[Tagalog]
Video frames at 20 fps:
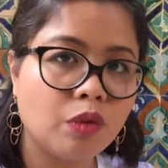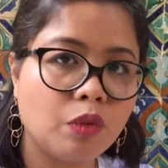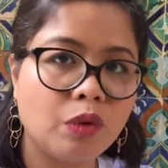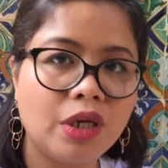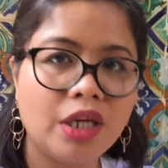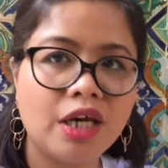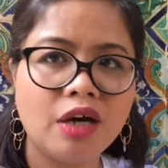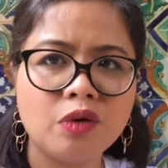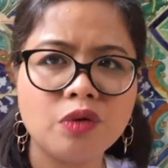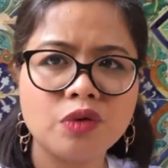
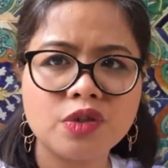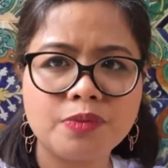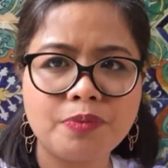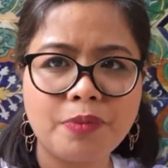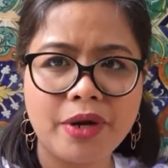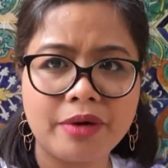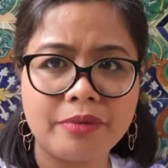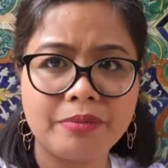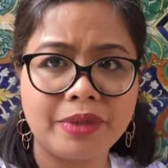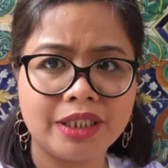wala akong
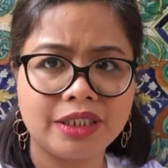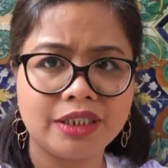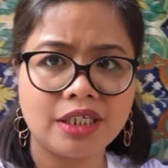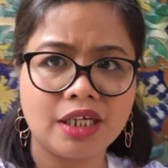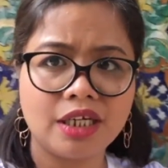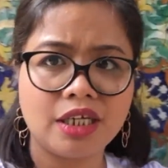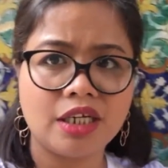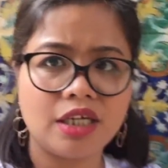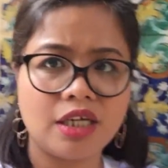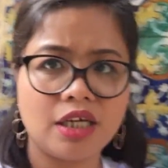spare
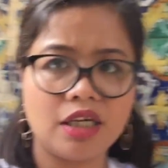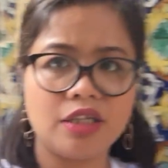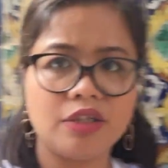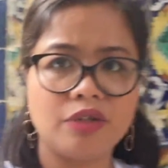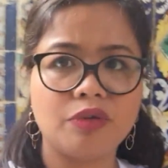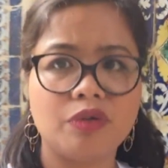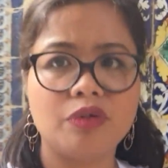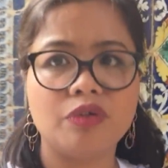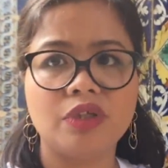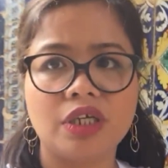battery ng
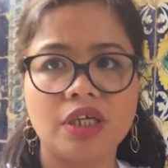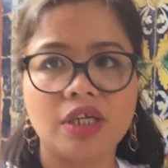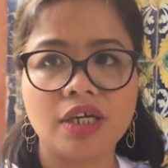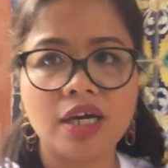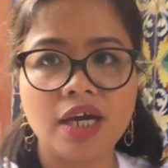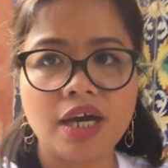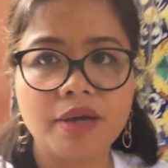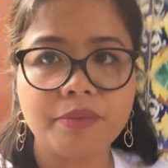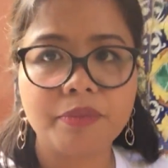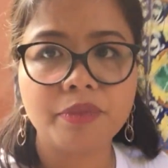ano ko ng
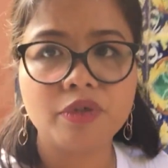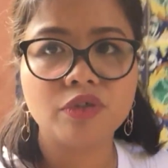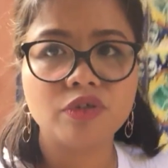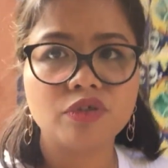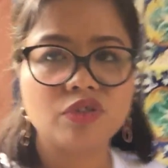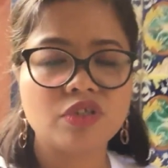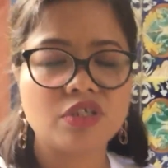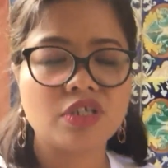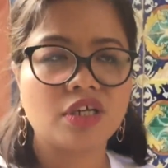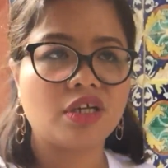cam ko
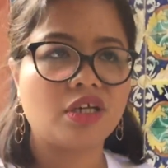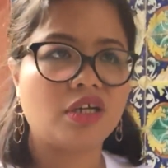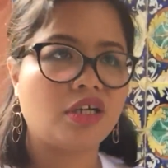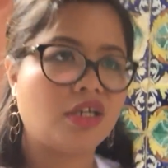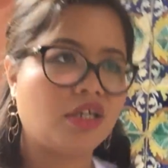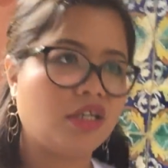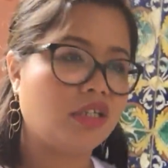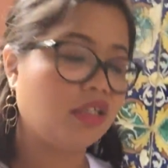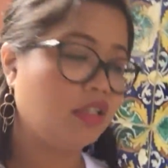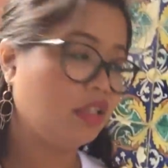
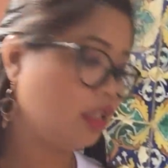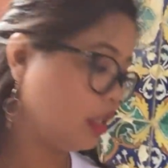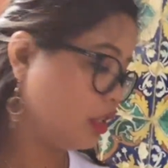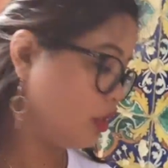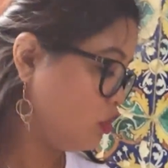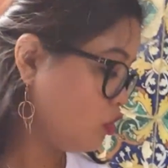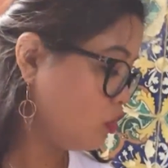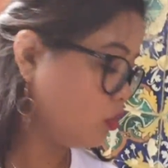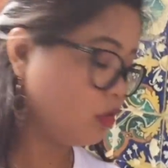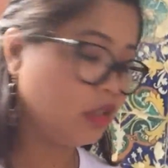tsaka yeah
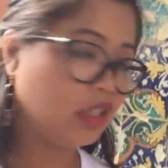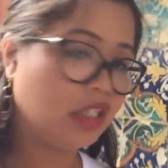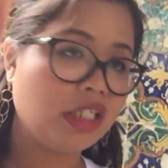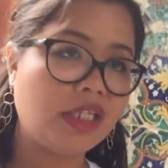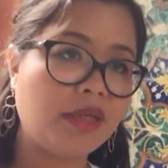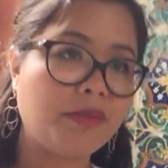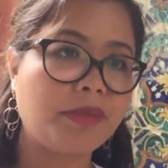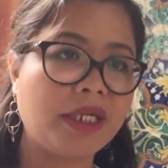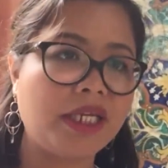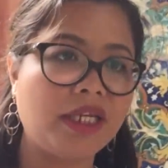yun
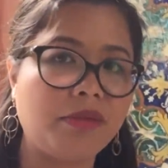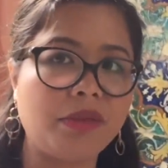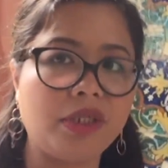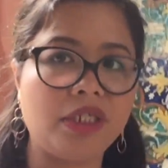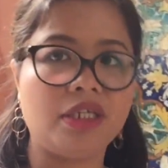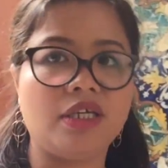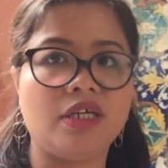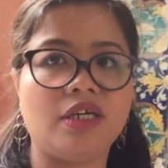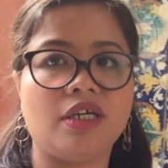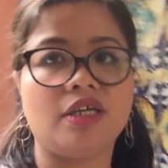hindi pa
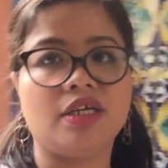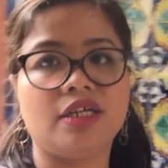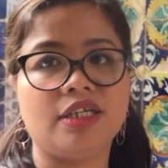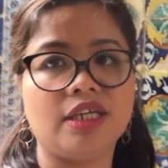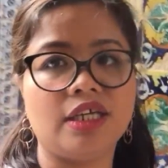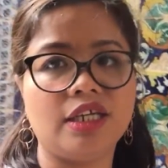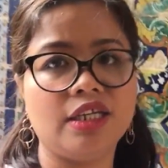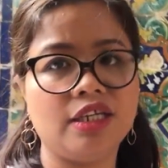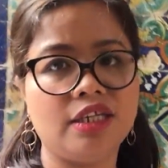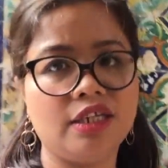namin na
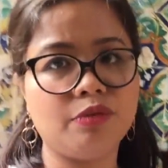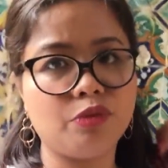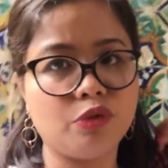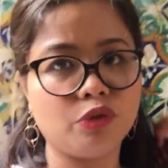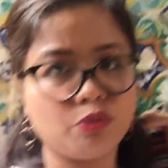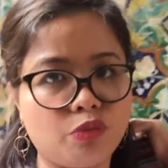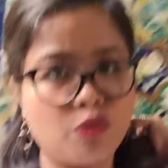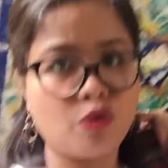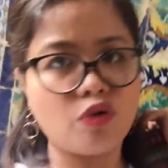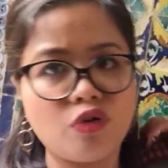
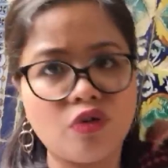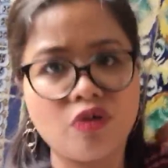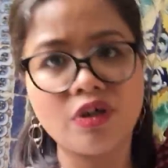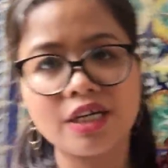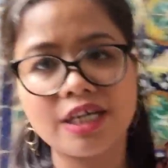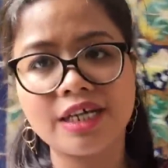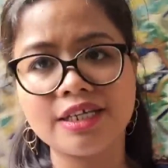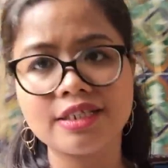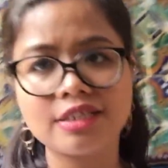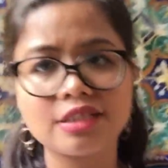nalilibot buong
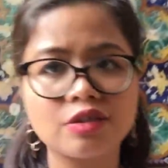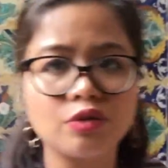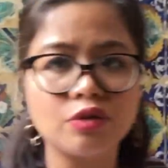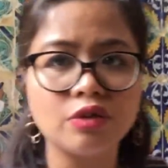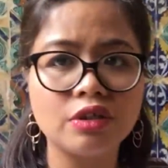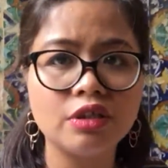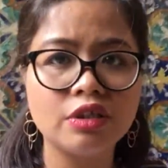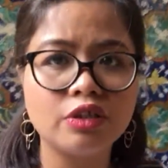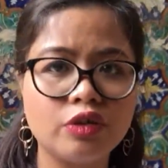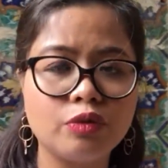
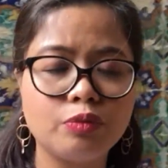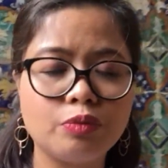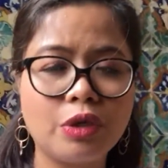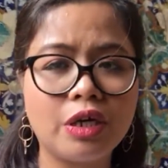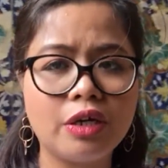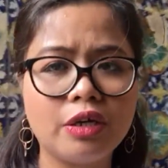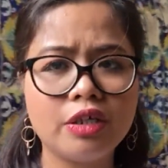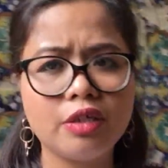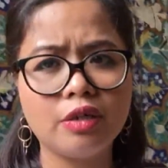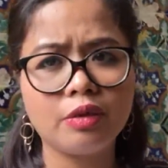kaso
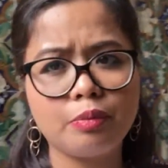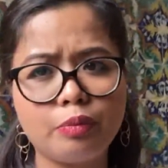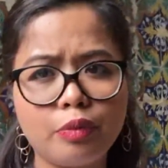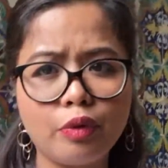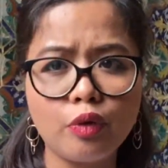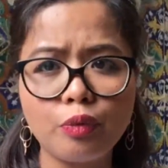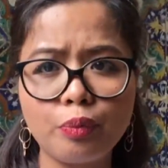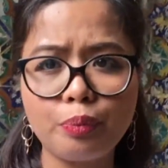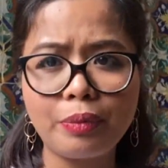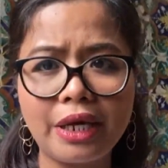iba yung
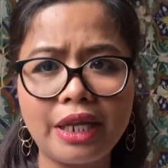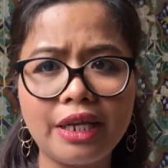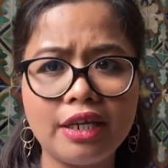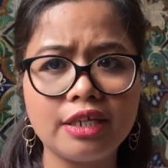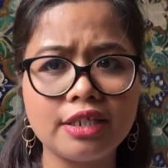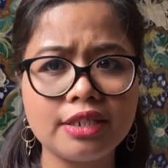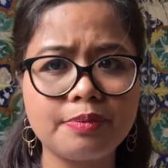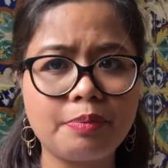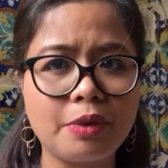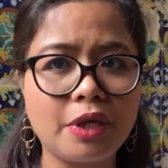buong
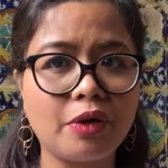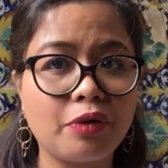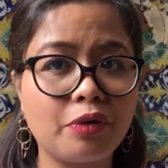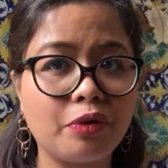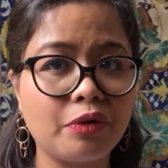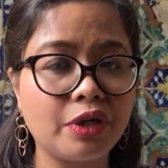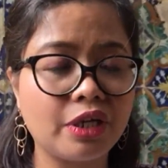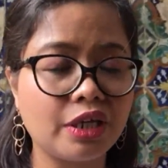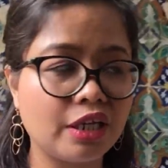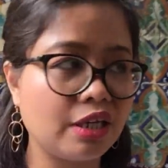palas
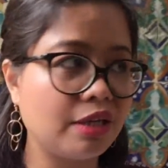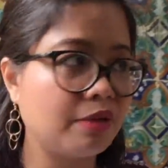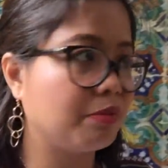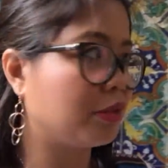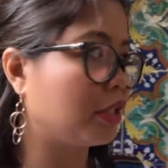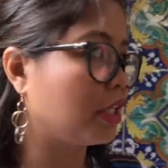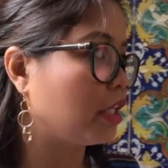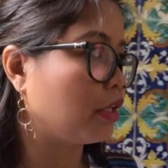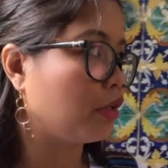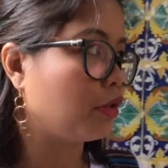pero
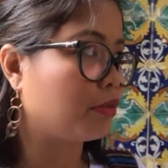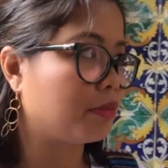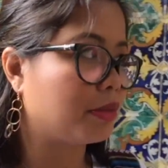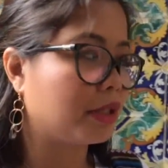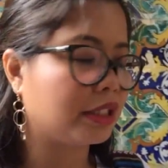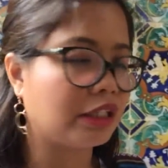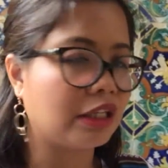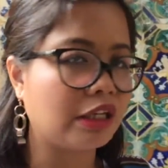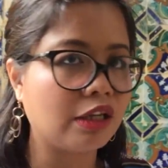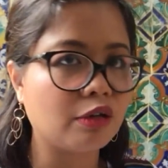nag-empty na yung
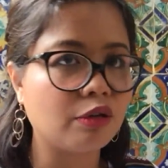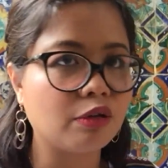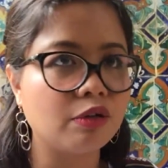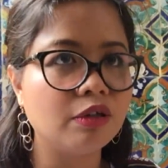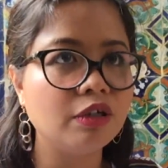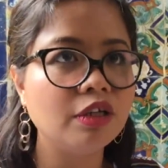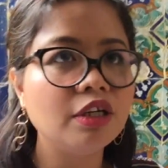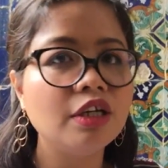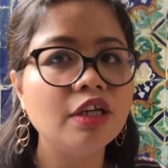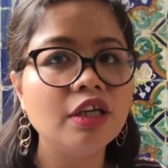battery ko
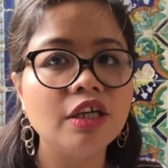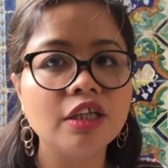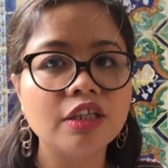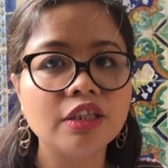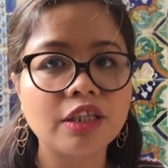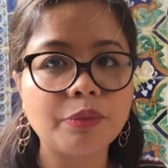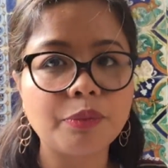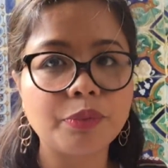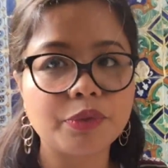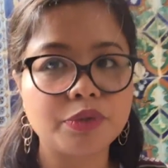
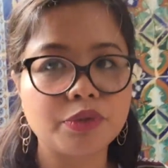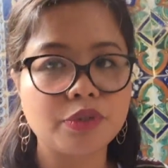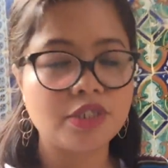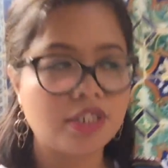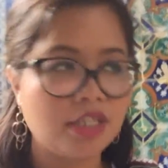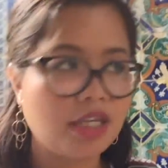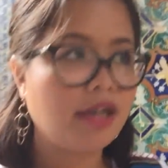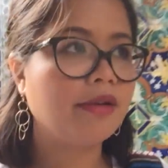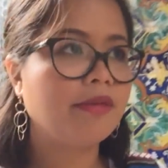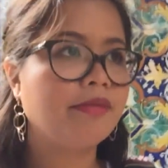
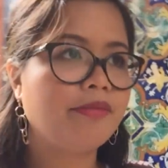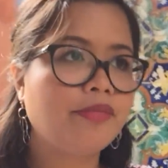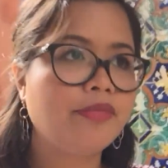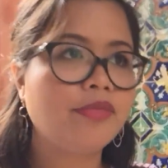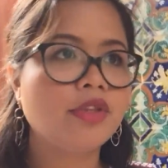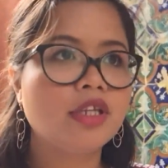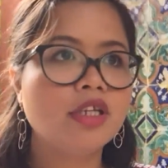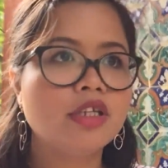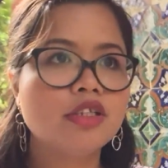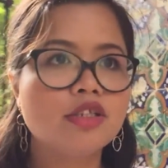tapos yeah
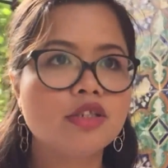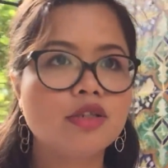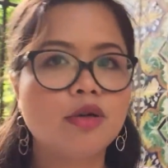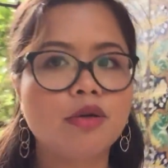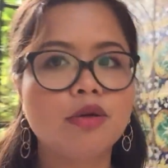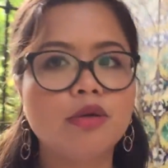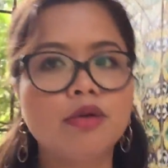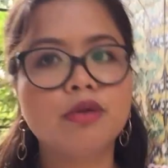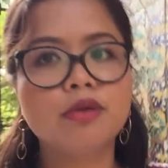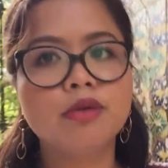
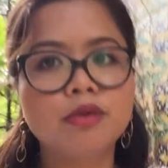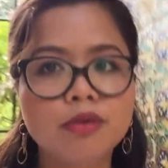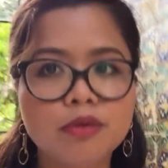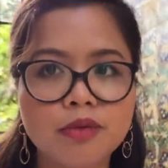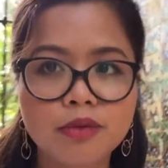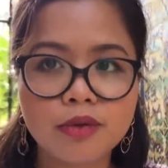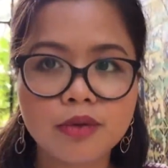so